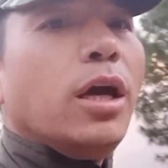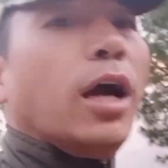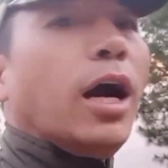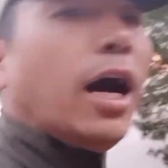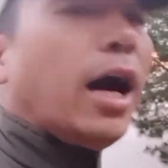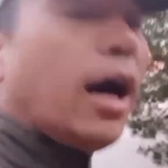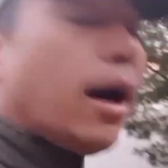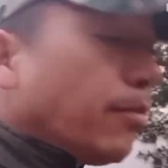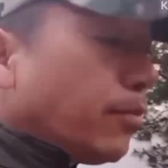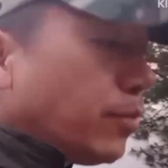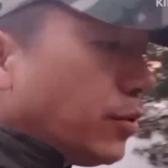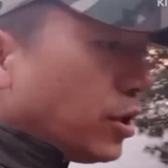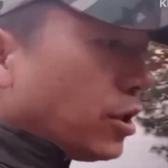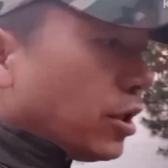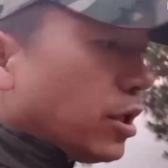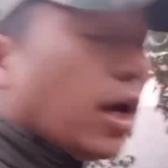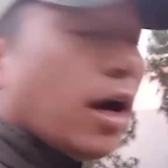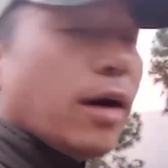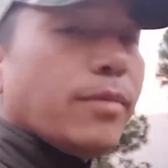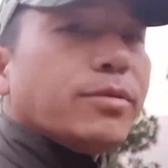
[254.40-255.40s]
आप जितना
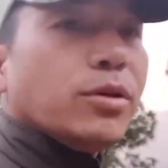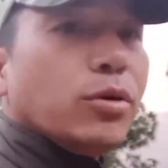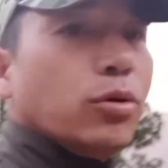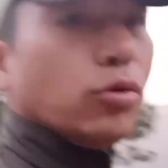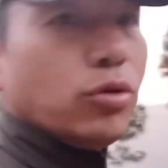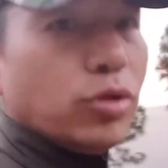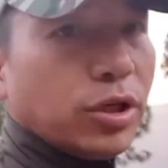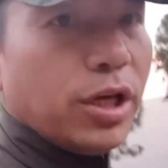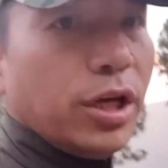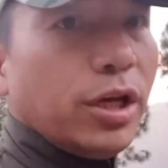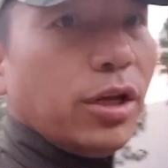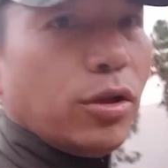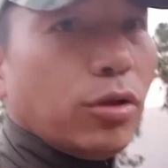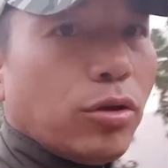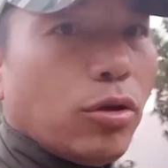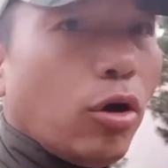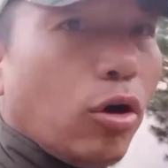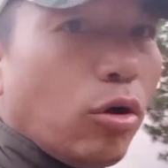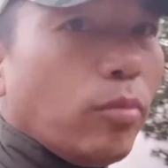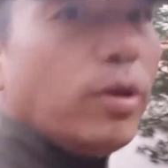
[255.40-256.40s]
आपसे हो सके
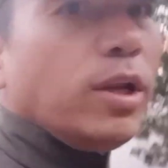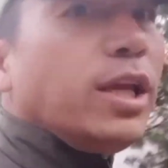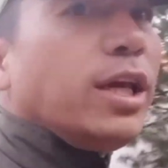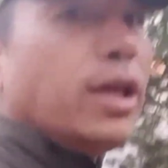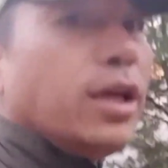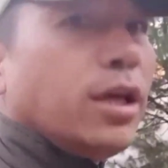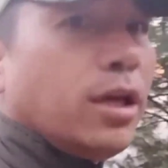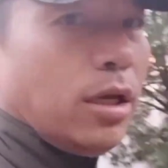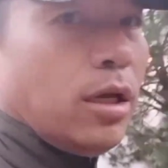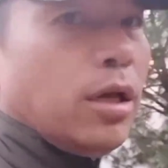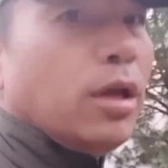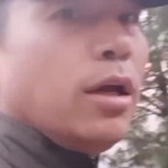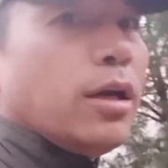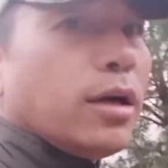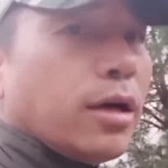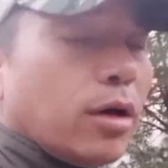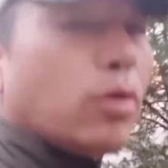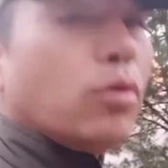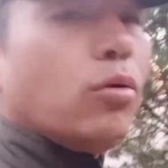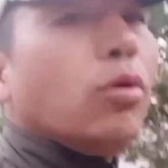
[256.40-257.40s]
नॉर्मली
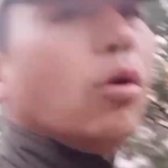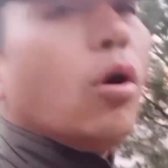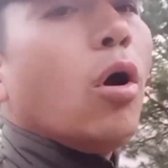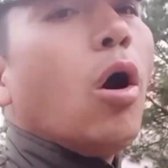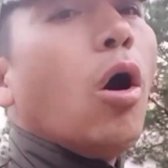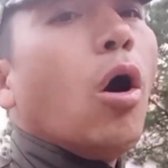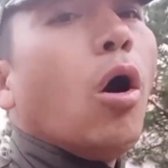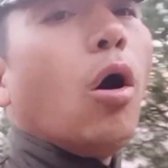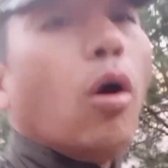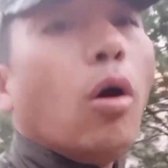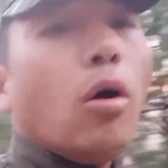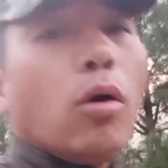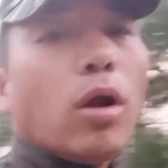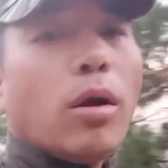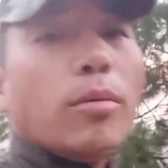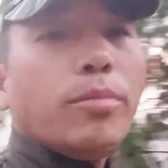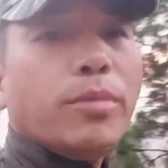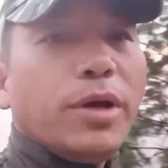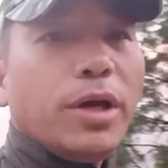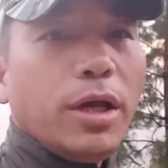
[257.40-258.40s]
करो और
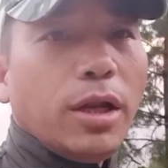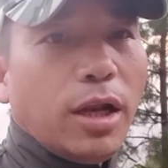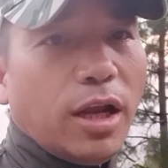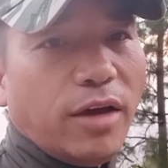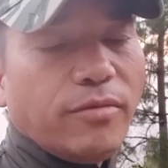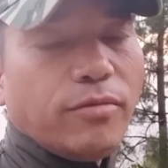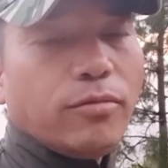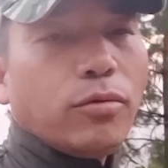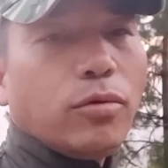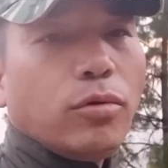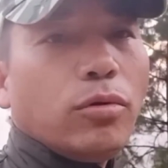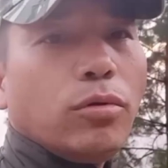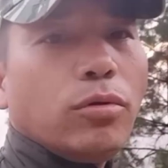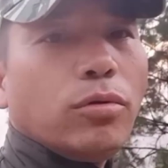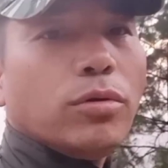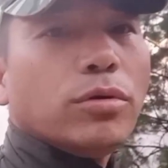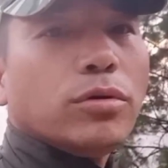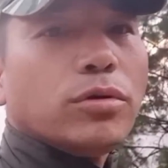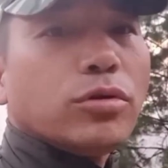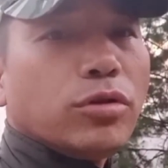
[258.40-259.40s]
अपने लाइफ को
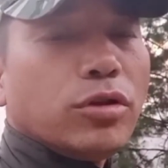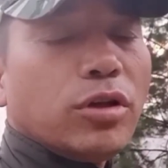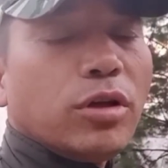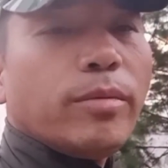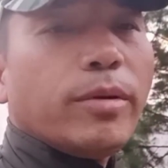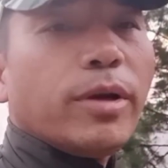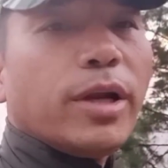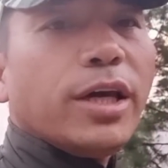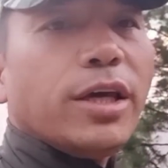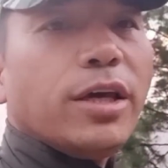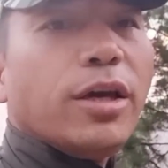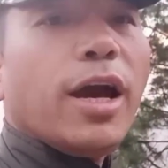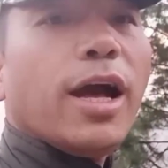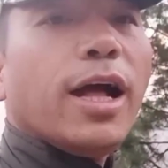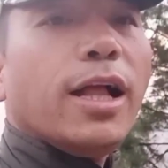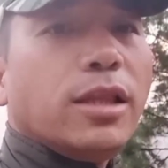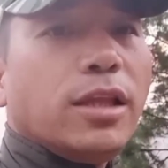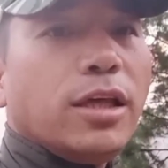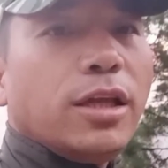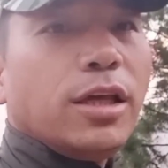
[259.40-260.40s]
सुंदर बनाइए
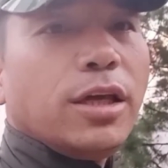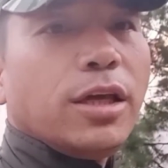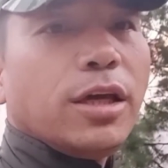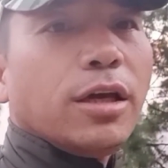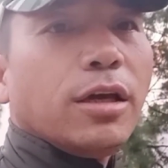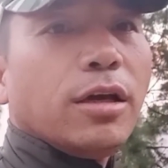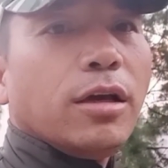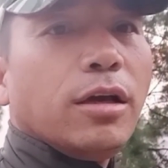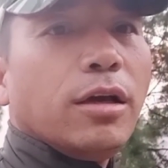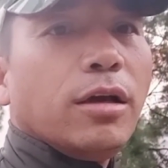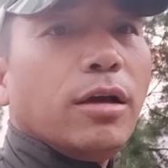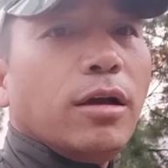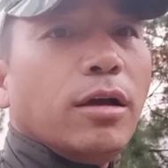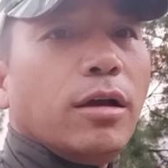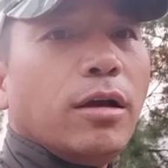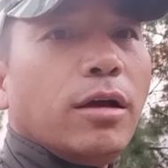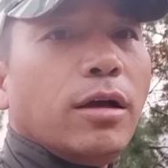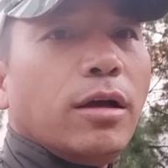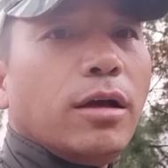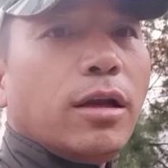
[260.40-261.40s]
हेल्थी रहिए
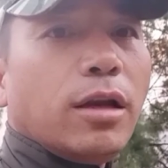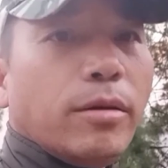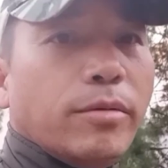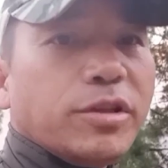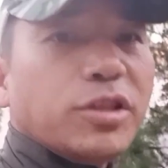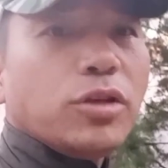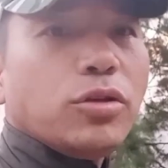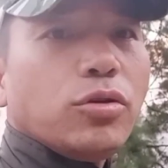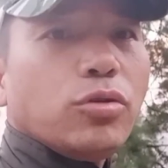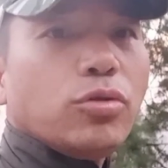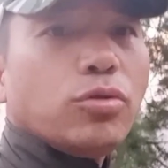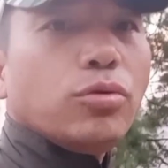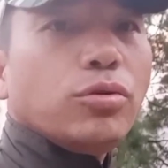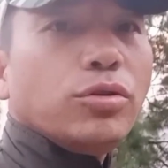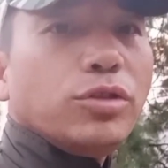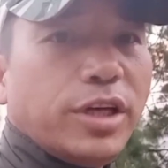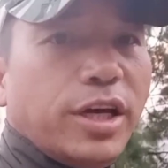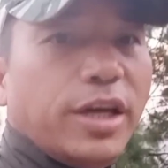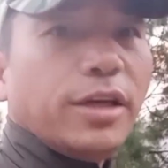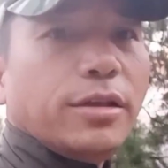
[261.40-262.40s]
नमस्ते दोस्तों
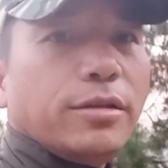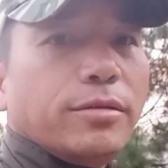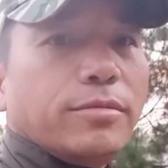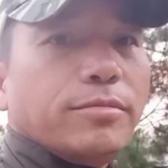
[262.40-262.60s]
जय हिंद